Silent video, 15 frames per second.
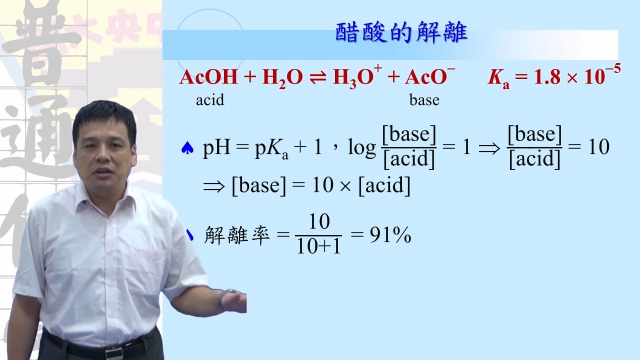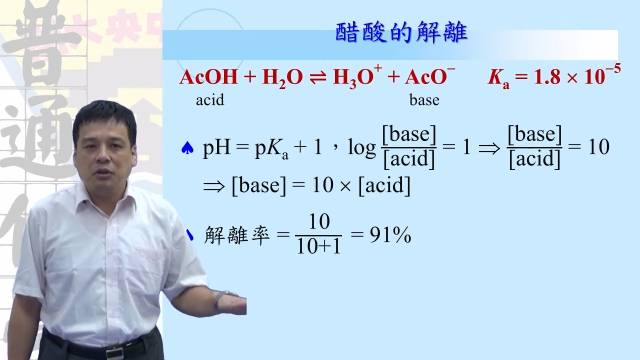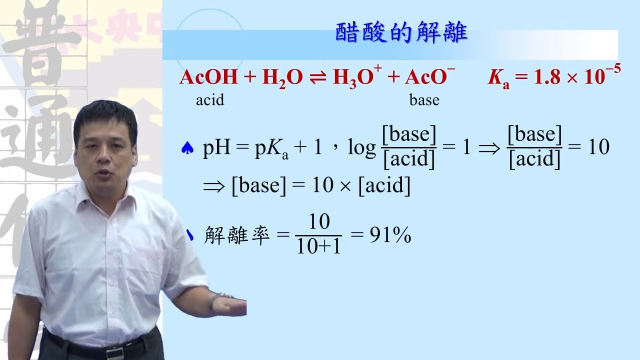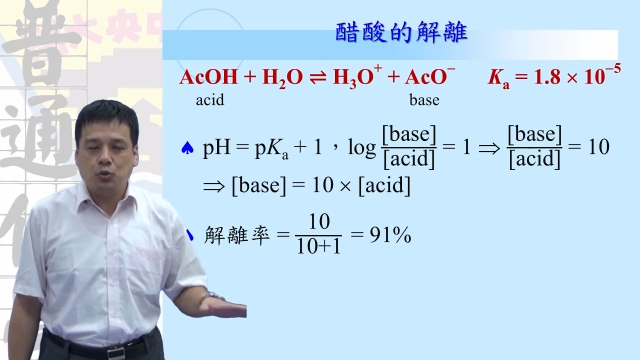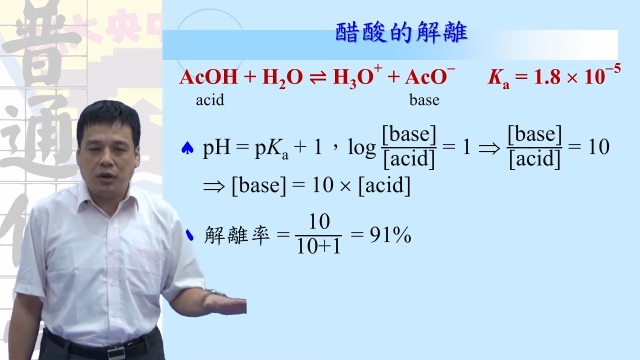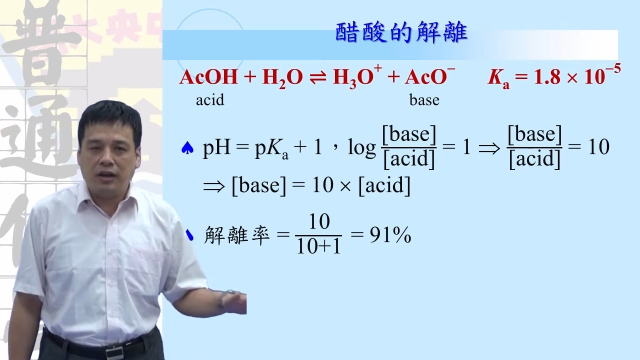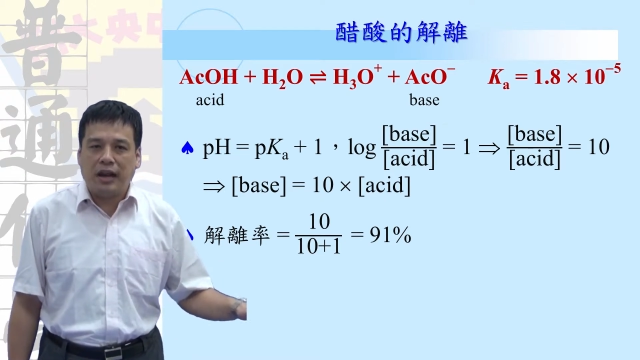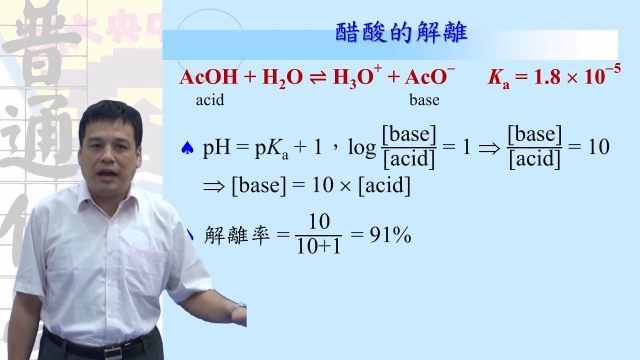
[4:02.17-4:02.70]

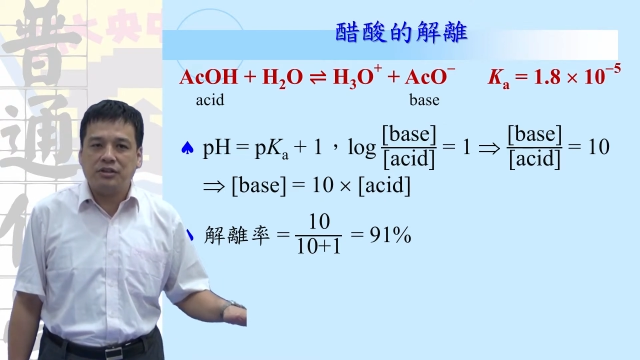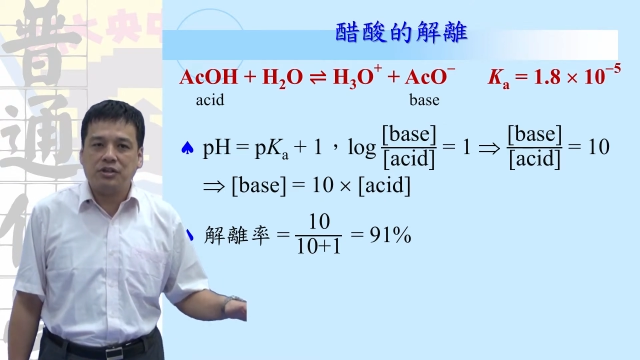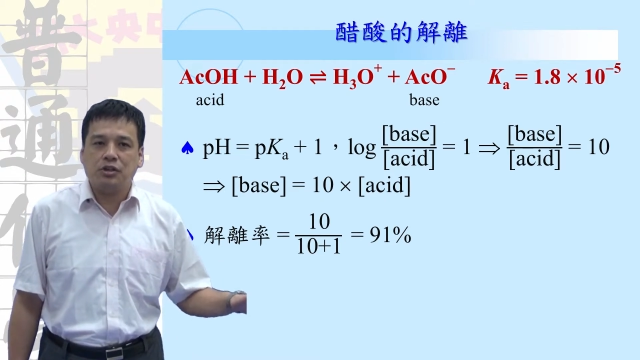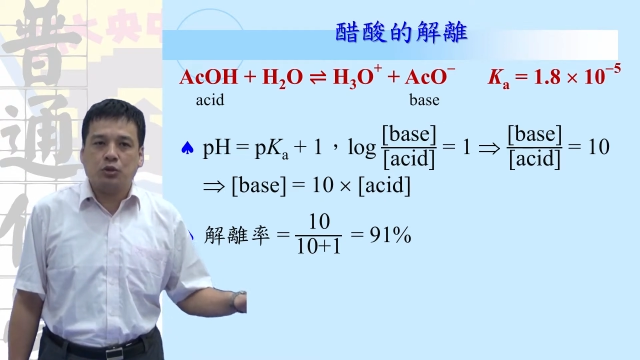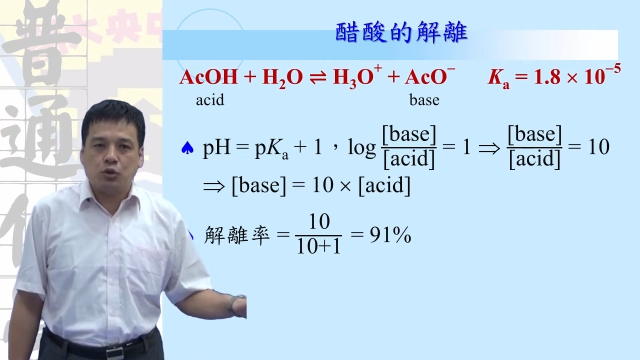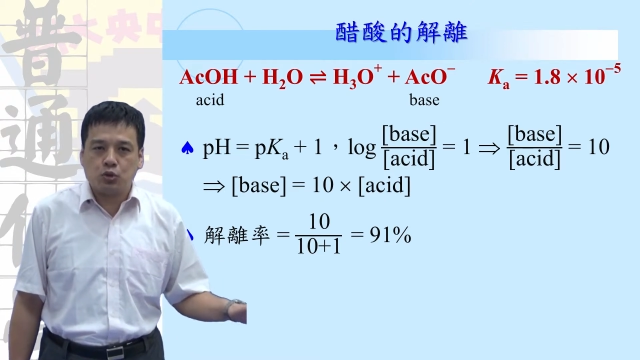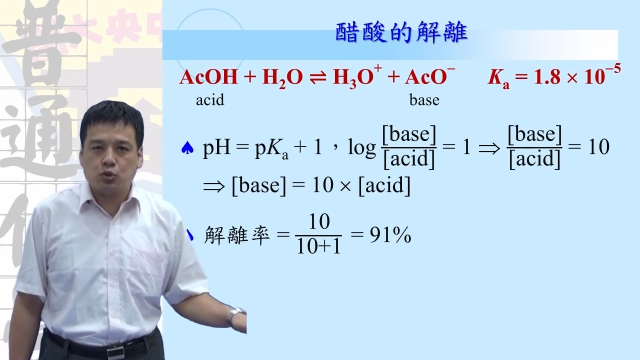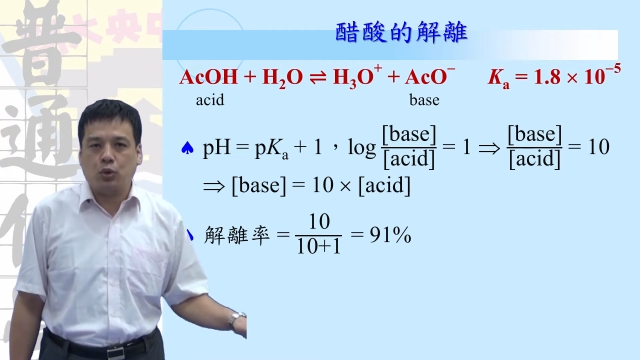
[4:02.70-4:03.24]
原来
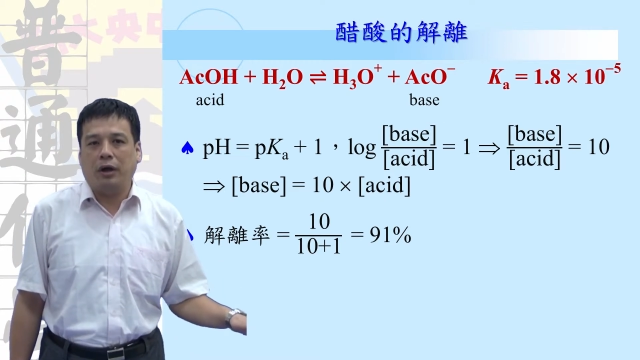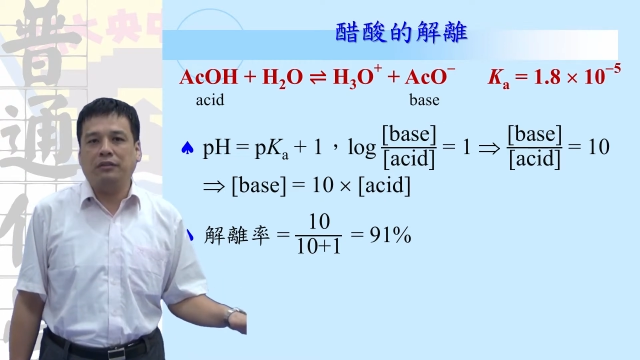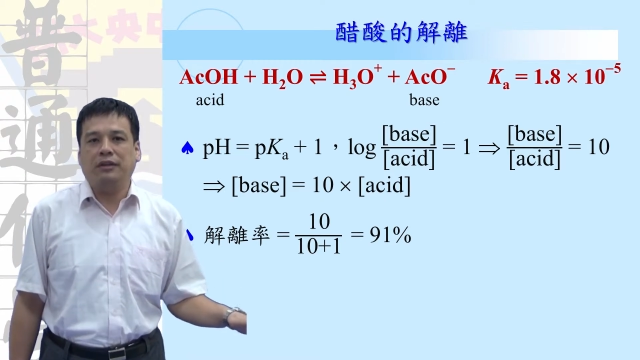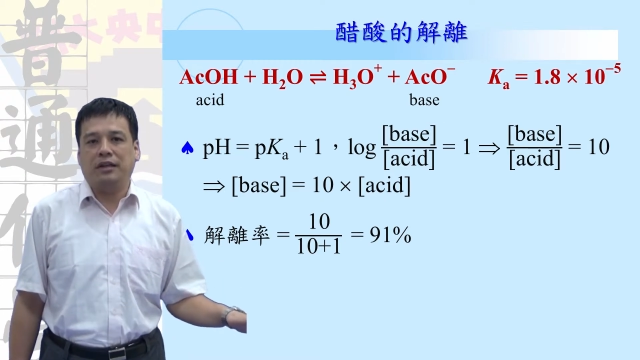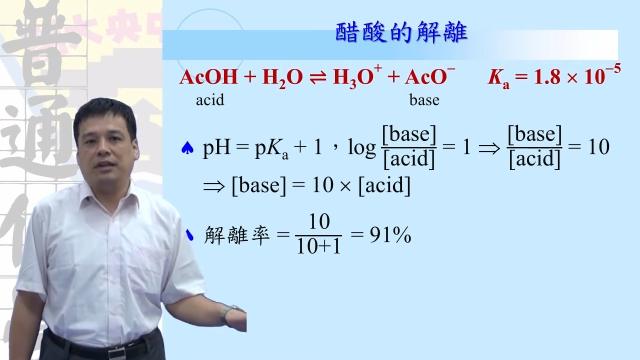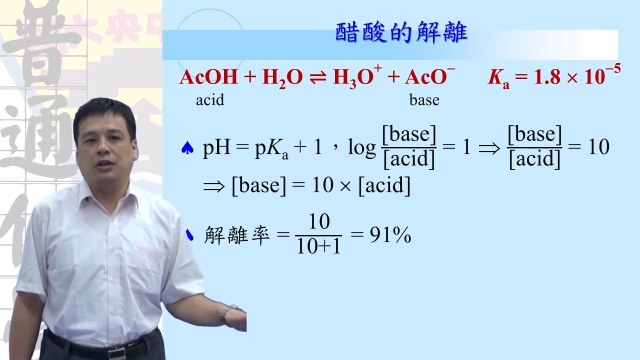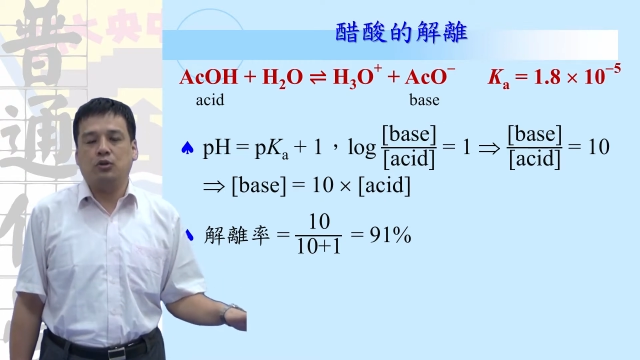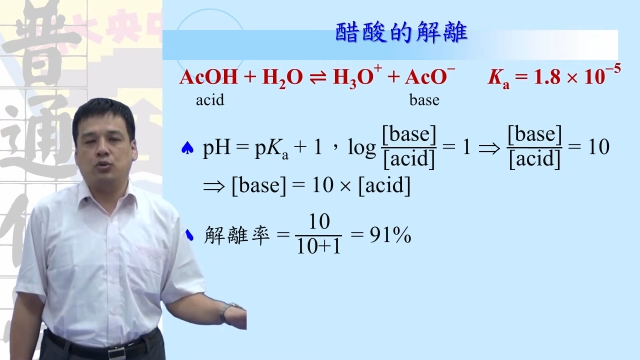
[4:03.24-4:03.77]
是酸
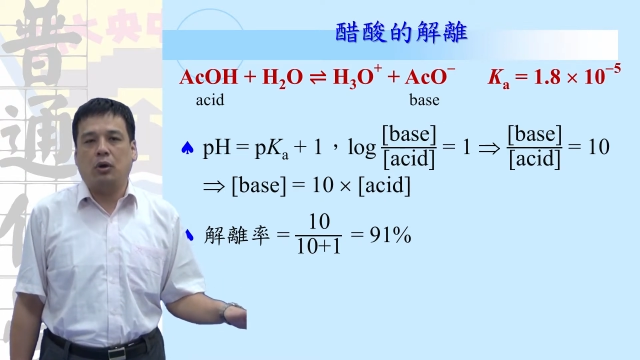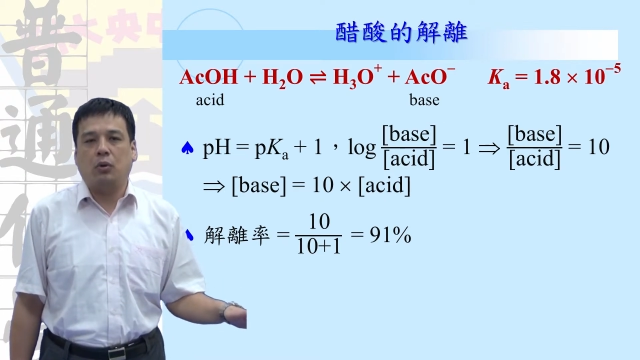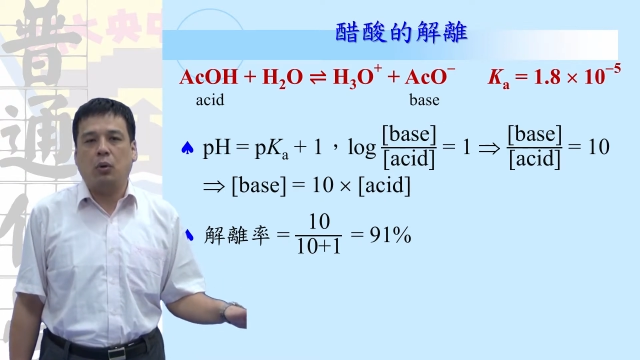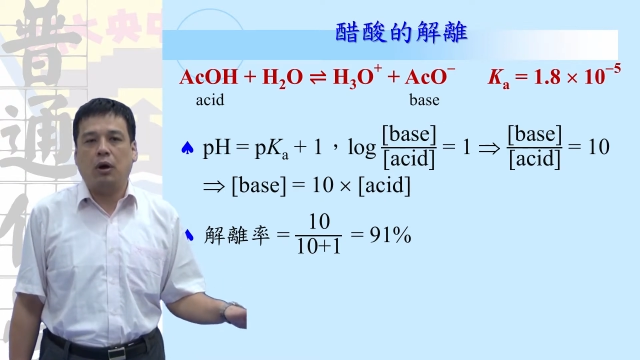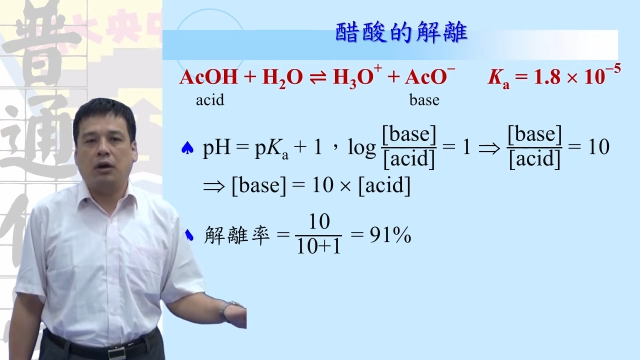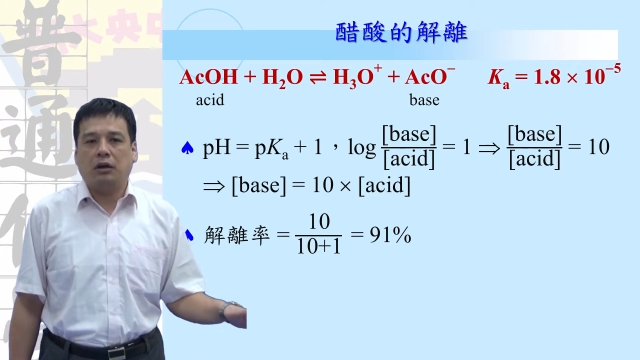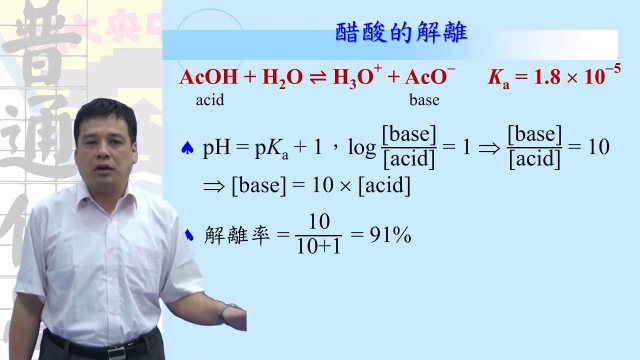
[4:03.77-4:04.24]
的一个状况，